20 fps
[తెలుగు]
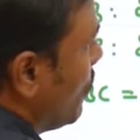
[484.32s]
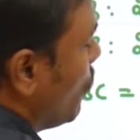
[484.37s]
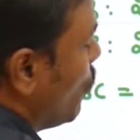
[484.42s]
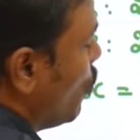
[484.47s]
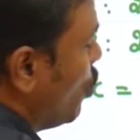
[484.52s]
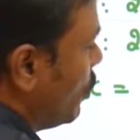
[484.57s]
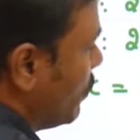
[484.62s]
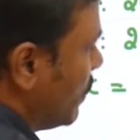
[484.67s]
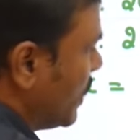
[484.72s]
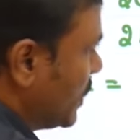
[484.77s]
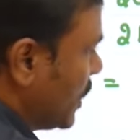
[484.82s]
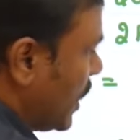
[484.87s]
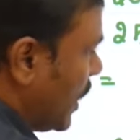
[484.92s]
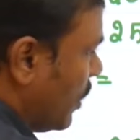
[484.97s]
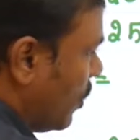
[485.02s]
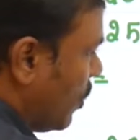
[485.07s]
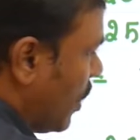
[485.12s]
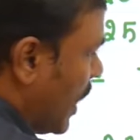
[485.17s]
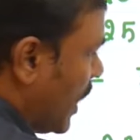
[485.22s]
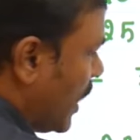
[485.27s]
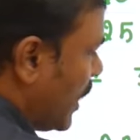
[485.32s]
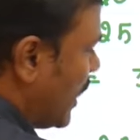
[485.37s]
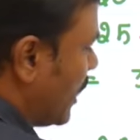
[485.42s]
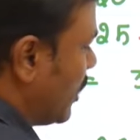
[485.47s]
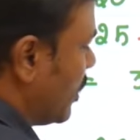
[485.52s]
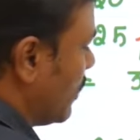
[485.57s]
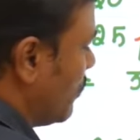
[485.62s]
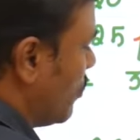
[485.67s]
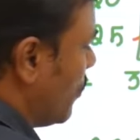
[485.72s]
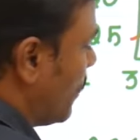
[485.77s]
మూడు వందల్లో ఆల్రెడీ రెండు
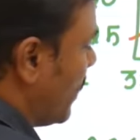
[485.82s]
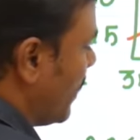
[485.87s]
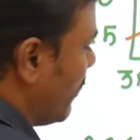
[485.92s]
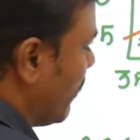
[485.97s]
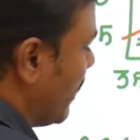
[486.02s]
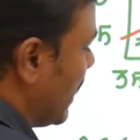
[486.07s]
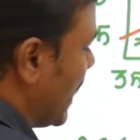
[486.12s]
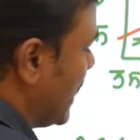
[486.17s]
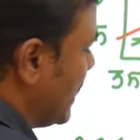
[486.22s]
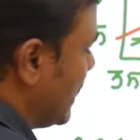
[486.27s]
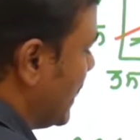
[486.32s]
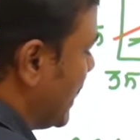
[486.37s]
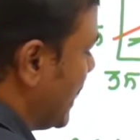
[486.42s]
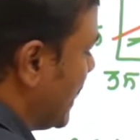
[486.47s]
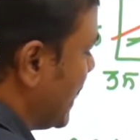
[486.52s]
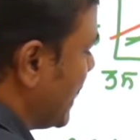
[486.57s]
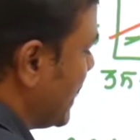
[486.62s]
వందల ముప్పై ఫిల్ అయింది